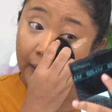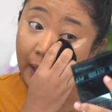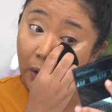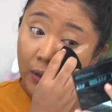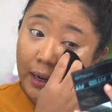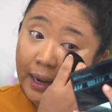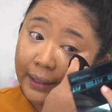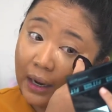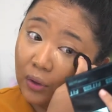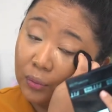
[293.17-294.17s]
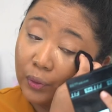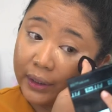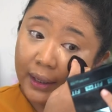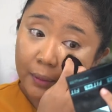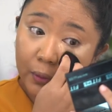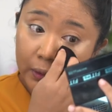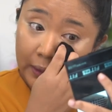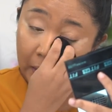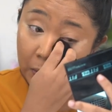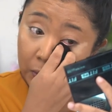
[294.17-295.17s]
kalau enggak yang umurnya menurut
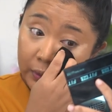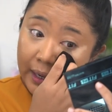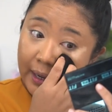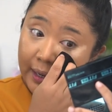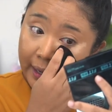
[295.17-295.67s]
aku udah